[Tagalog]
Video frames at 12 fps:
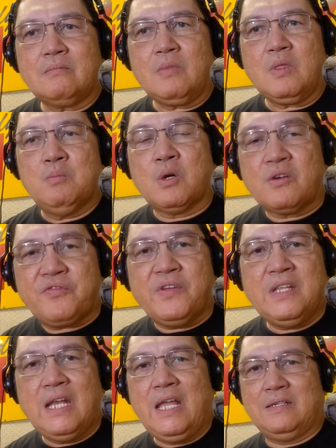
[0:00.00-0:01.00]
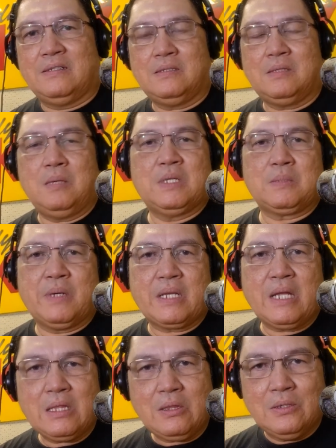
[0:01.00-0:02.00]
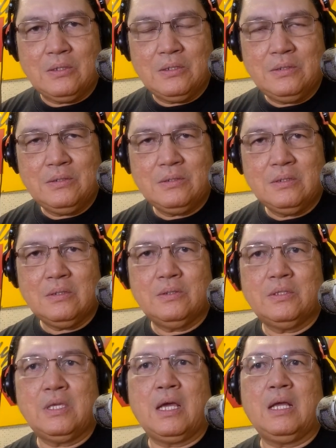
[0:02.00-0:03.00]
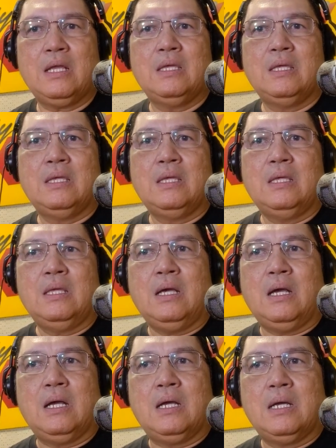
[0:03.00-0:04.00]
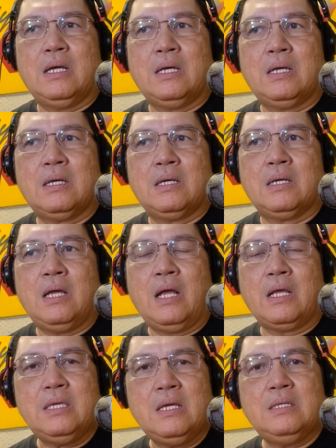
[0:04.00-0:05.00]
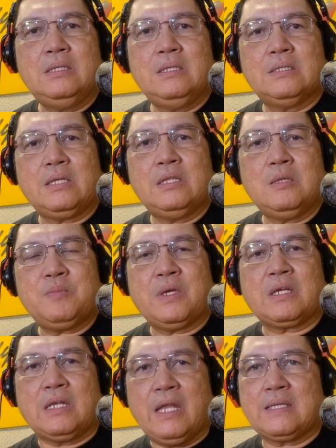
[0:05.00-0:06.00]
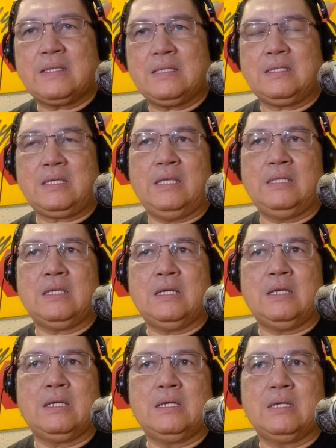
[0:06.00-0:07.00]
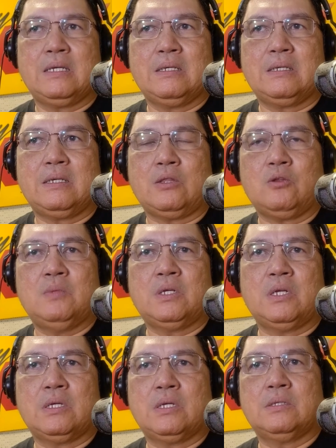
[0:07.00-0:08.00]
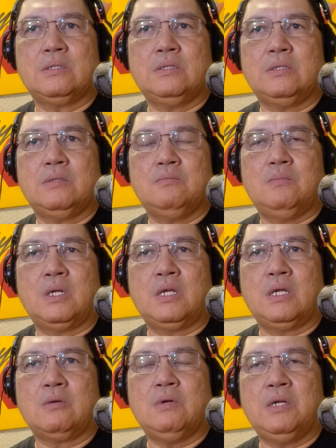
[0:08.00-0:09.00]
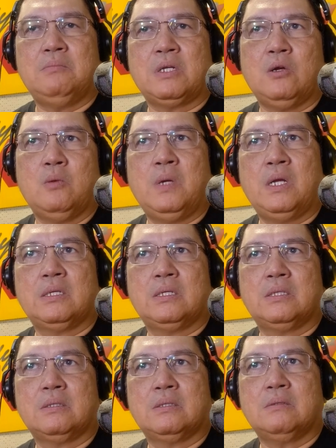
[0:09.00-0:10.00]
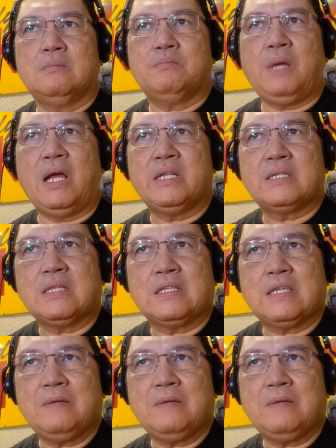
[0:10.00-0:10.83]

morphine na lang kay mas barato unya uh, ang iyang side effect less kaysa katong mga mga kuan mga ubang pang anesthesia